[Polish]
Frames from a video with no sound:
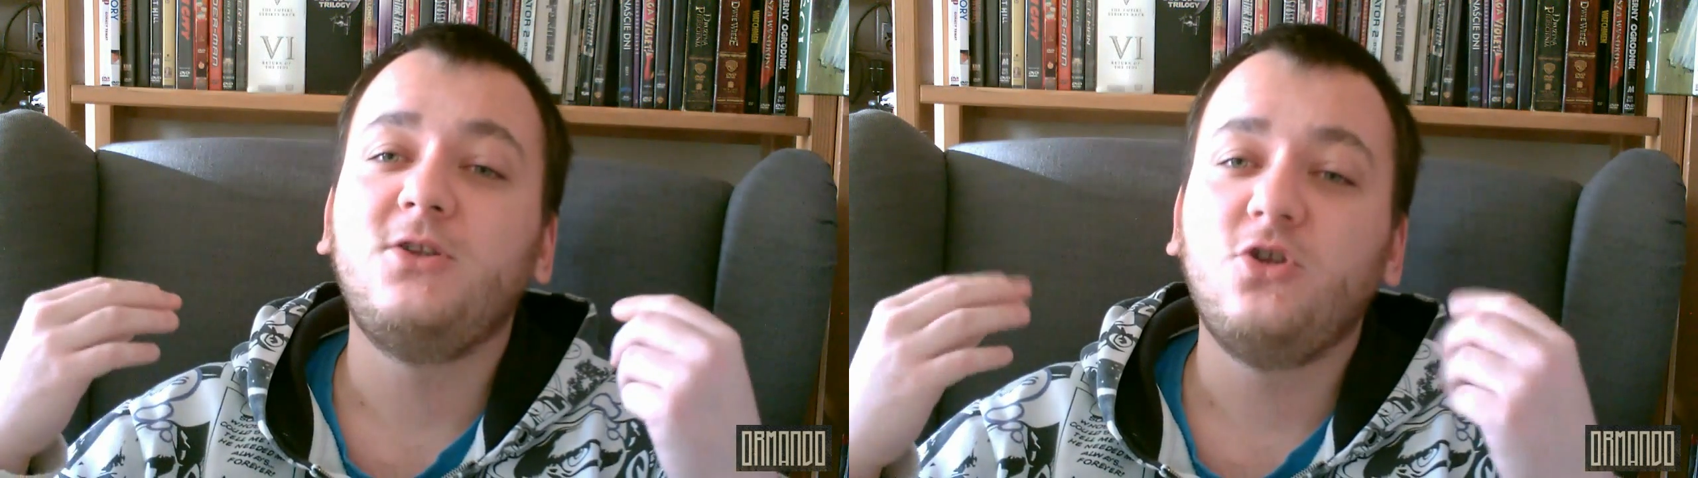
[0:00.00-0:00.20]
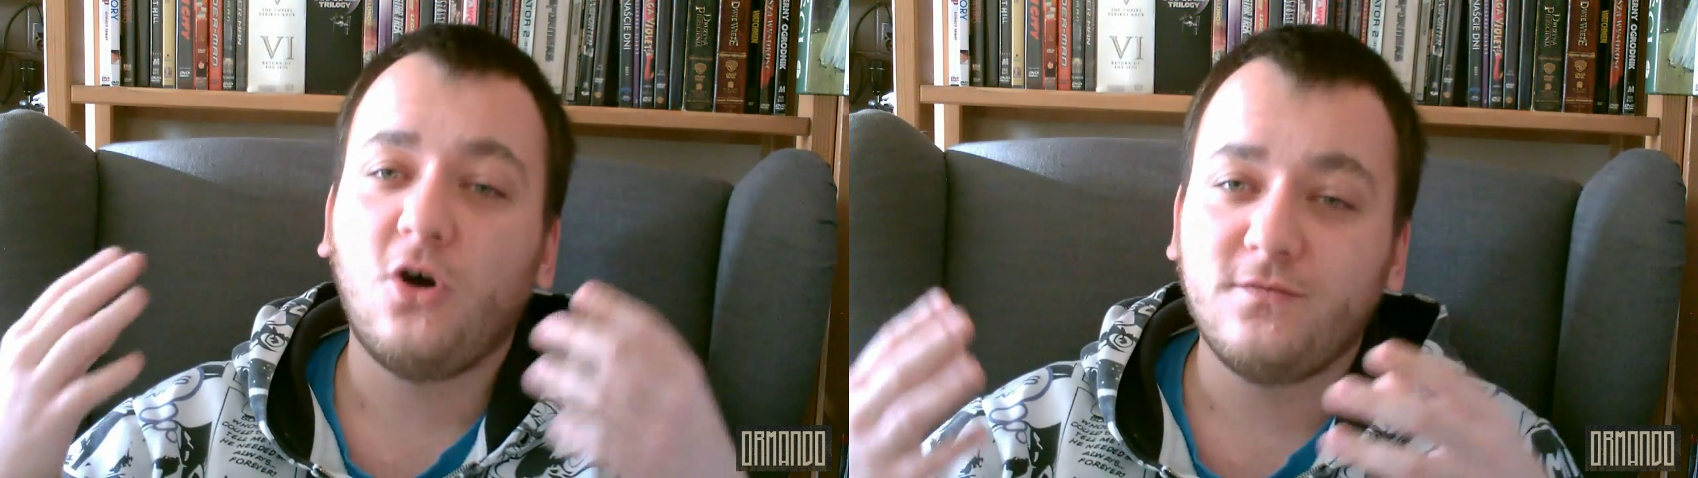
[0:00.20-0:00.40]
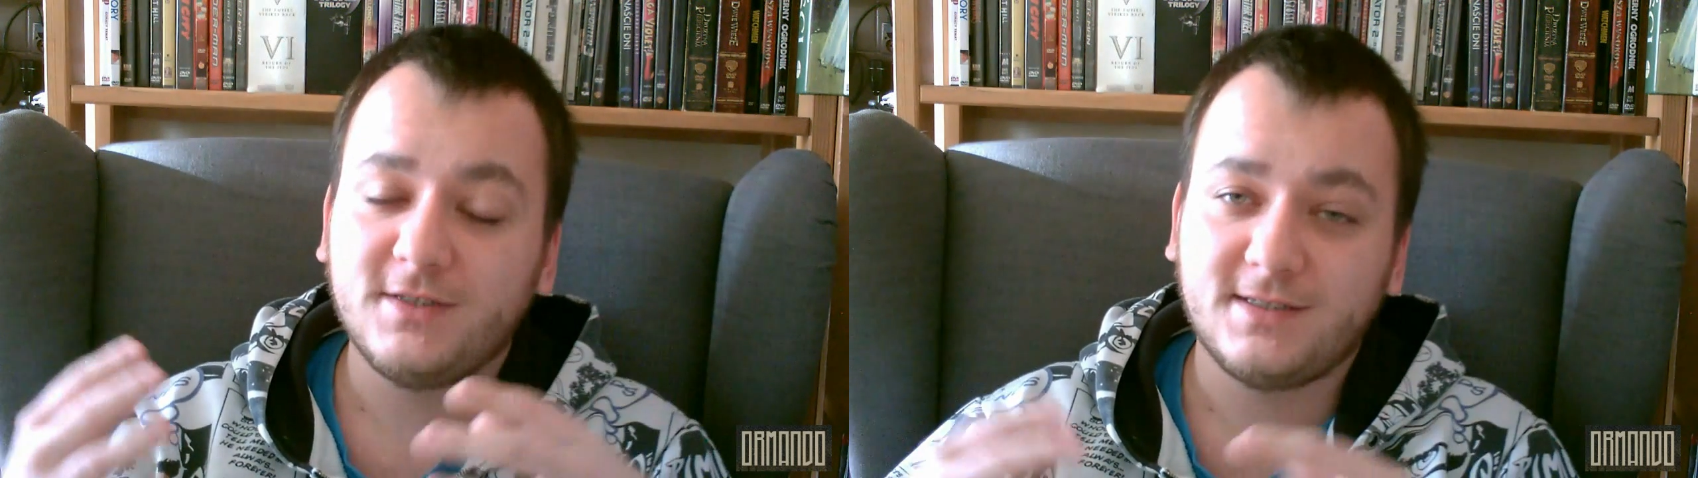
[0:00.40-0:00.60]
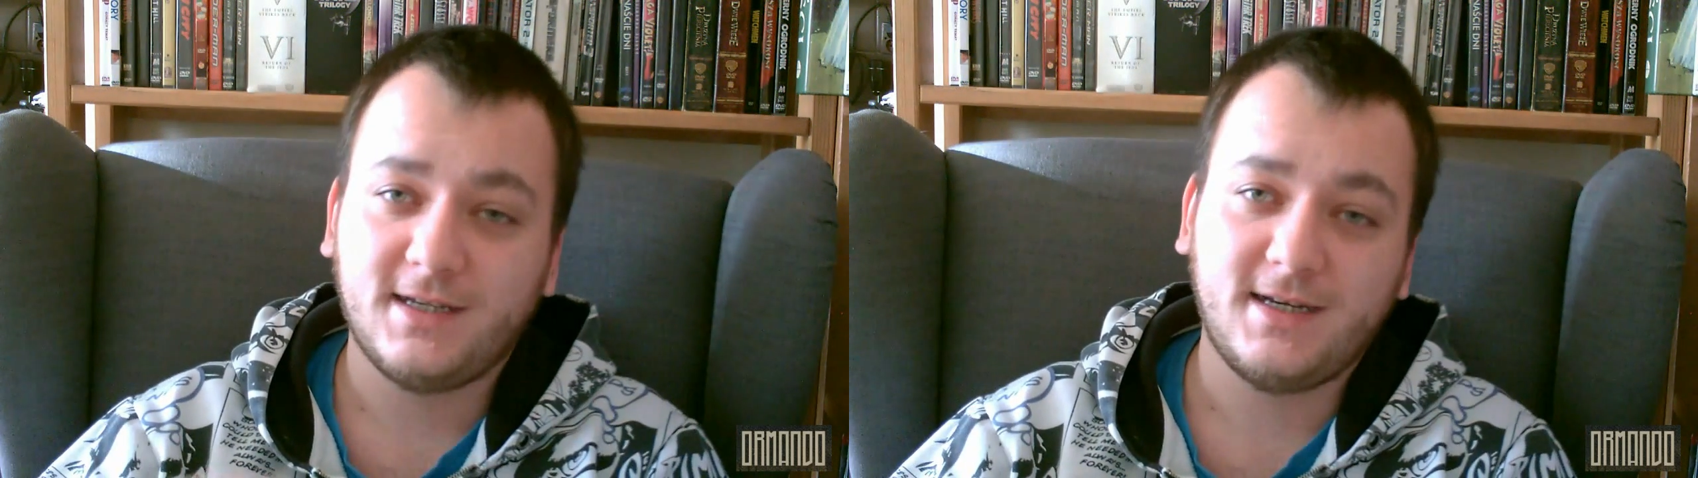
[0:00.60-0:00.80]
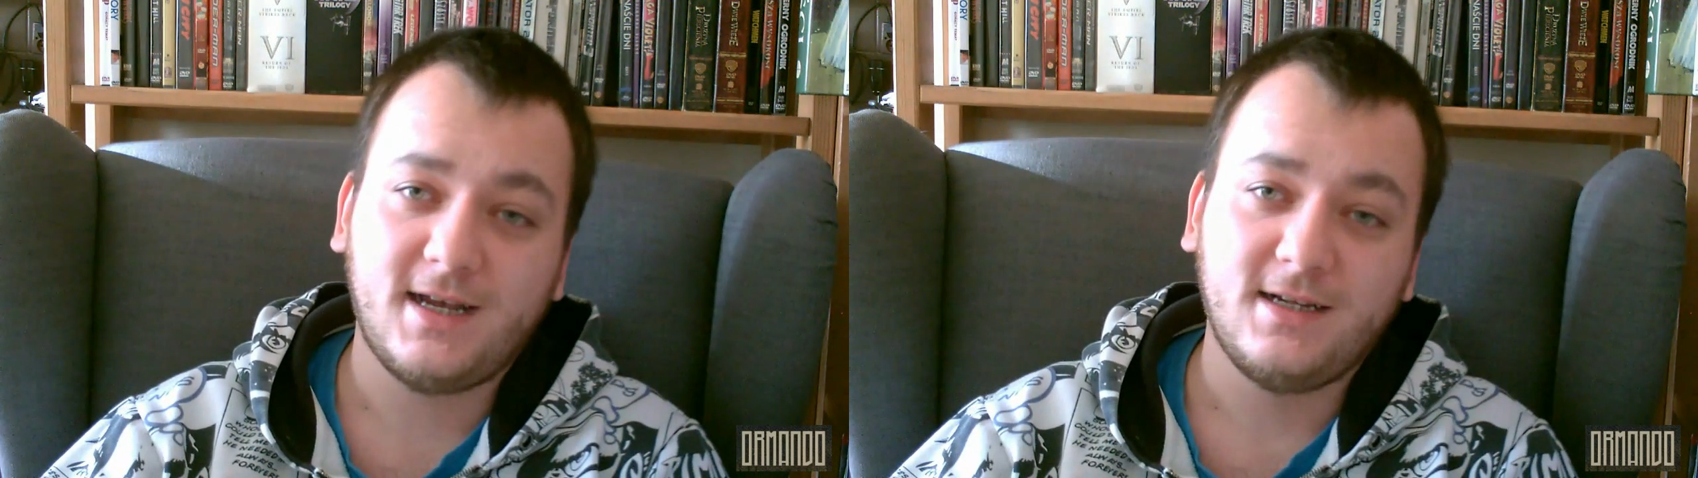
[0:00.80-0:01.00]
nowy
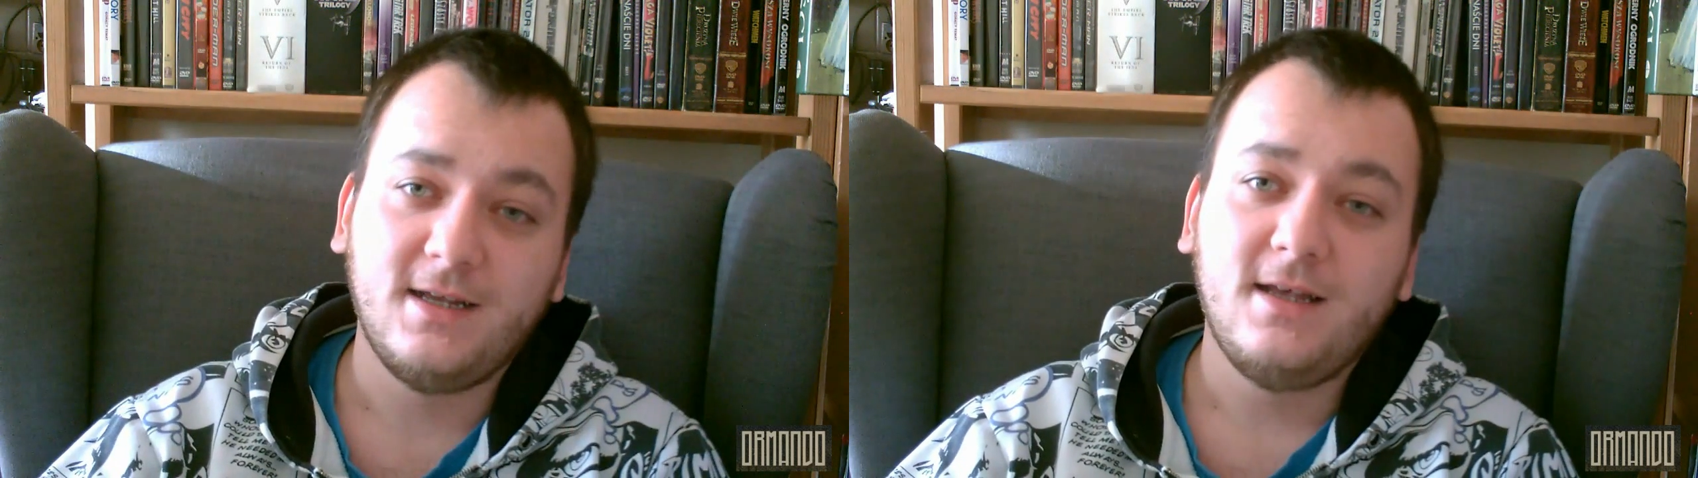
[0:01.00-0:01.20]
serial